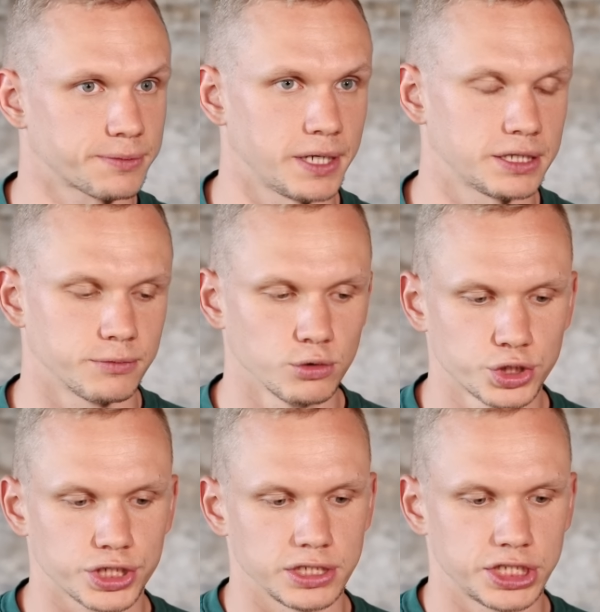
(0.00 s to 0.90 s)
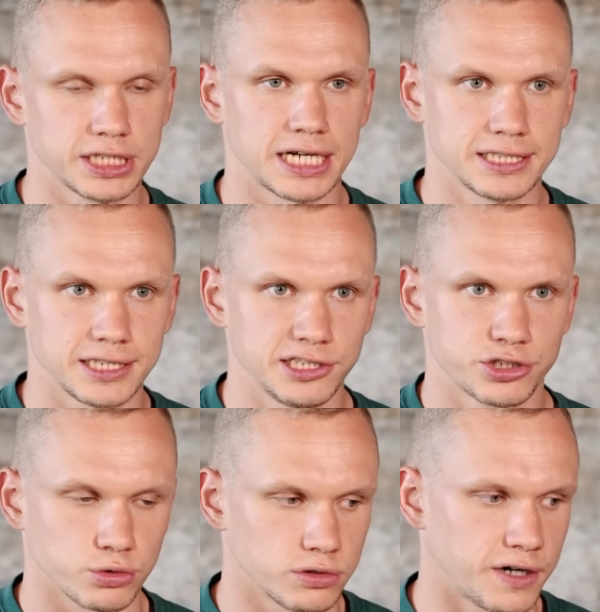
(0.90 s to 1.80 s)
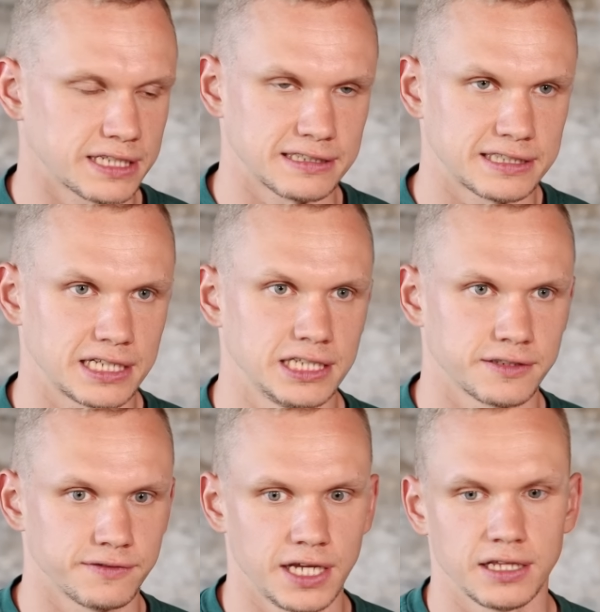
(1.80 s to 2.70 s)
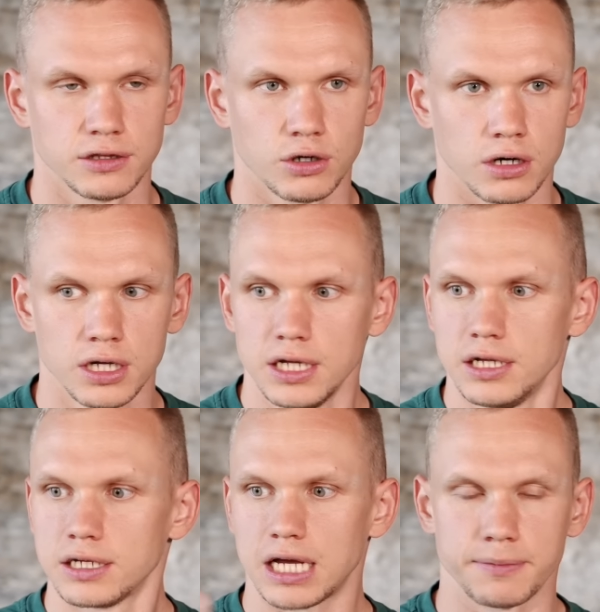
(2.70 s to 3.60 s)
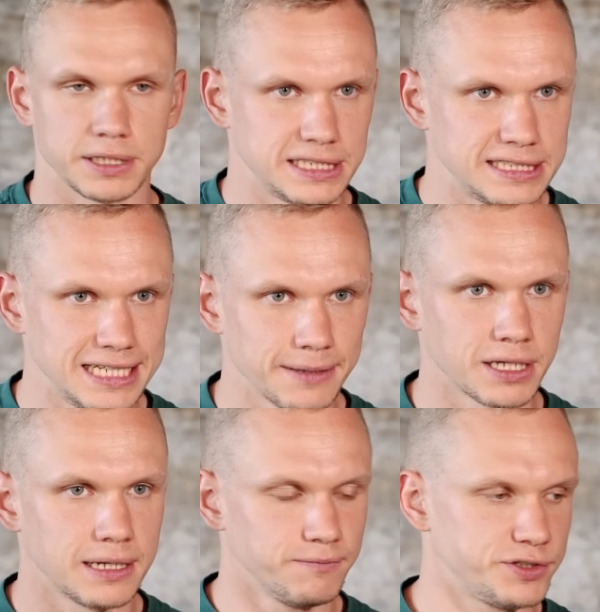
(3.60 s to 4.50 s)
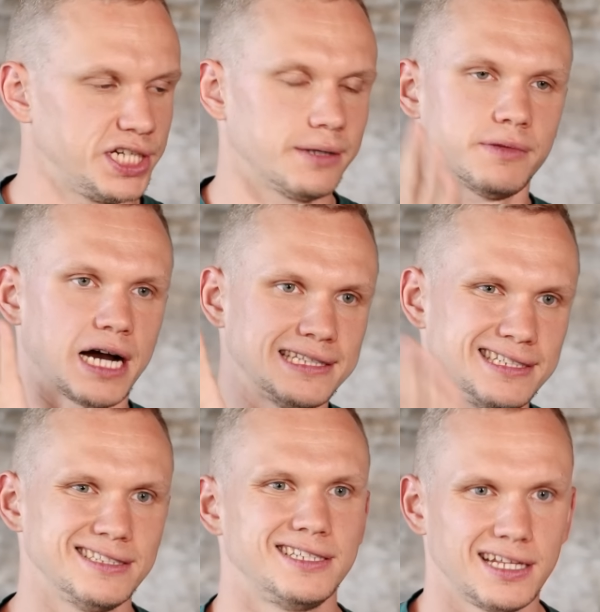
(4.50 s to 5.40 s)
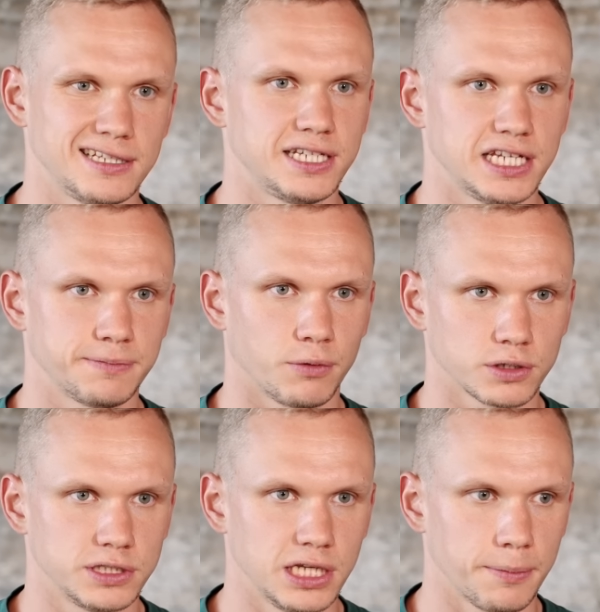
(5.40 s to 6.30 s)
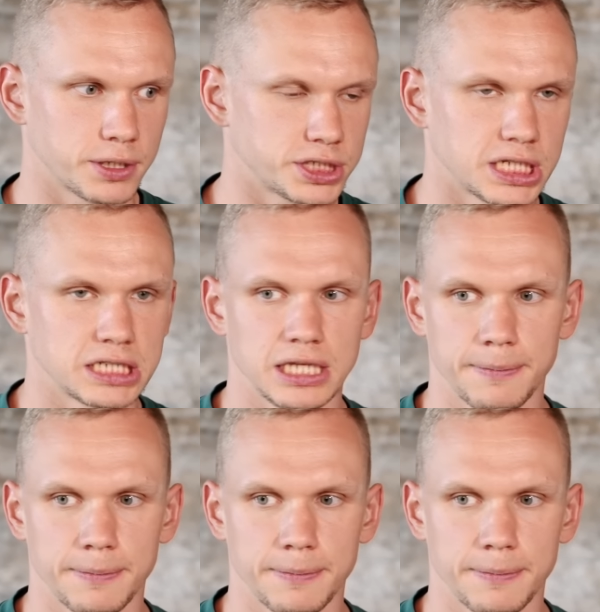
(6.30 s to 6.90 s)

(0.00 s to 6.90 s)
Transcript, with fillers: Поэтому лучше читать книжку 20 страниц в день, но как бы системно, чем один день сесть полкниги прочитать